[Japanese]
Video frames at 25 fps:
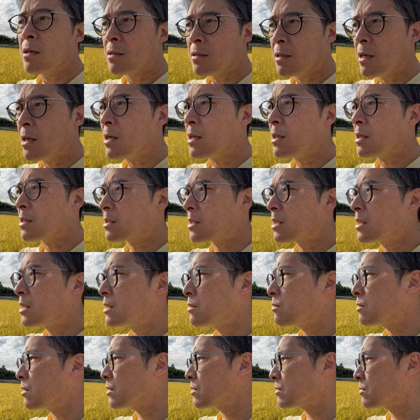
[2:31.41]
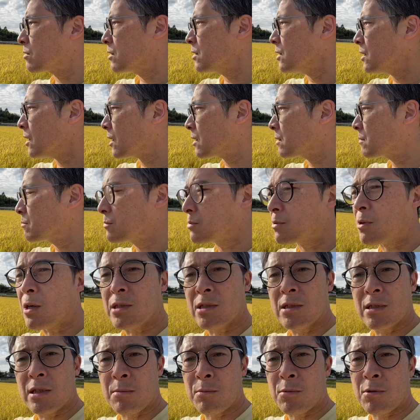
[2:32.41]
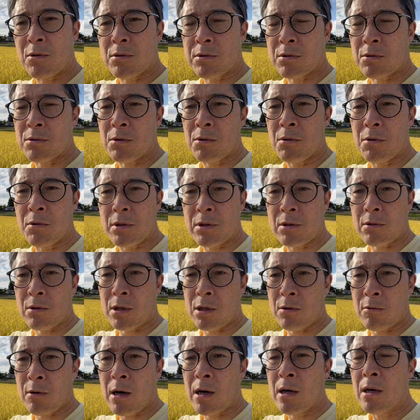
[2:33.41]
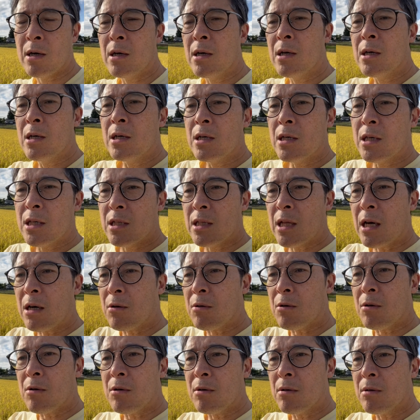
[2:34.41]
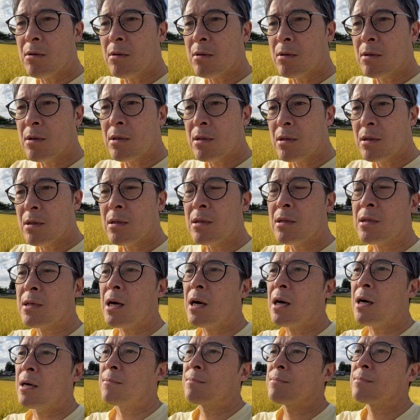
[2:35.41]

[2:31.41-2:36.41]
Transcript: だから金色なんですよ。稲は、昔ね、僕その本の時は、稲穂が